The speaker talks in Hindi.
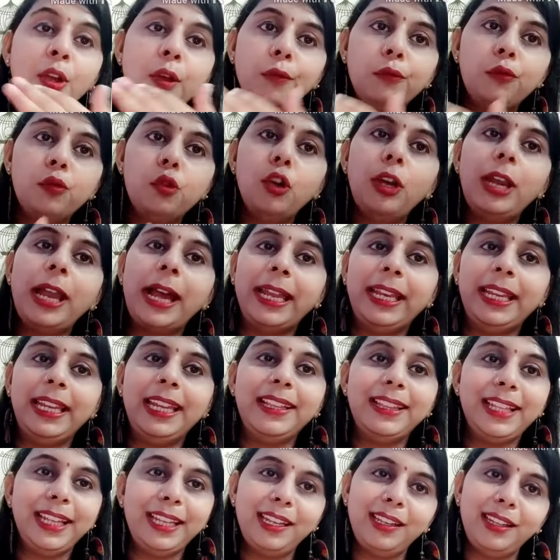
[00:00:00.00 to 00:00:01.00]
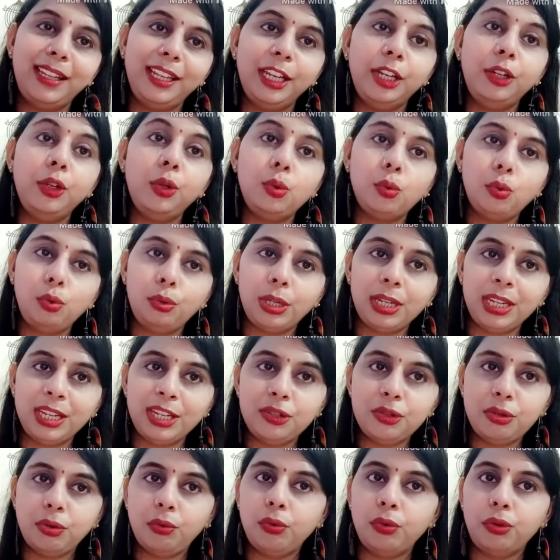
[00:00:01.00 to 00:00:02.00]
वो लाइनिंग धीरे धीरे टूटनी
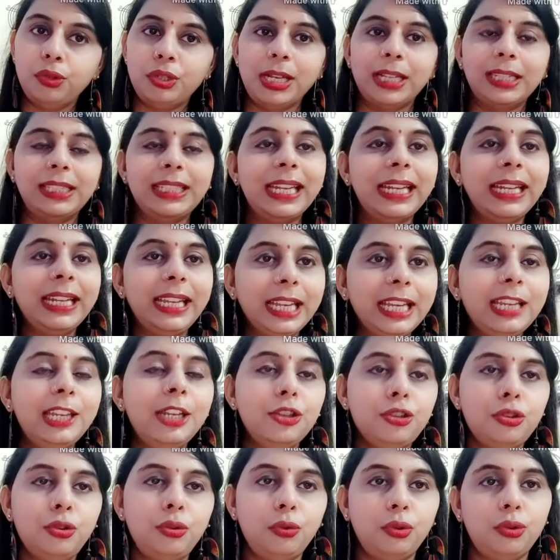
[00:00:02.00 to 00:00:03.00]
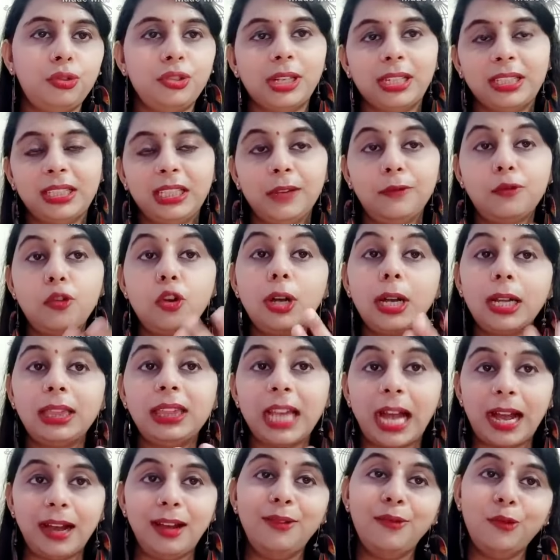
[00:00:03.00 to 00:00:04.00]
शुरू हो जाती है गिरनी शुरू हो जाती है वो
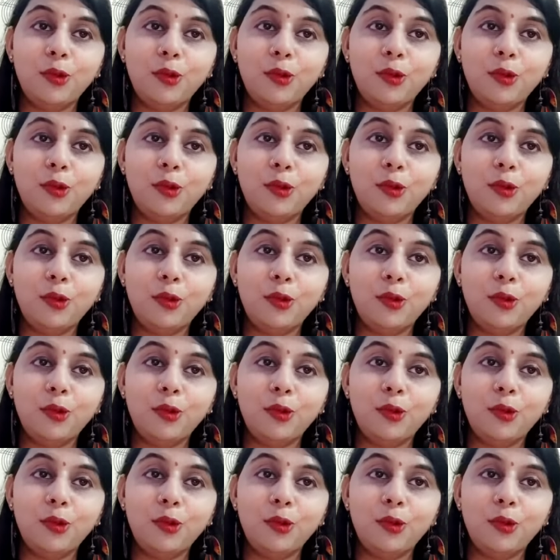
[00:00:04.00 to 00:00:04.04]
गद्दा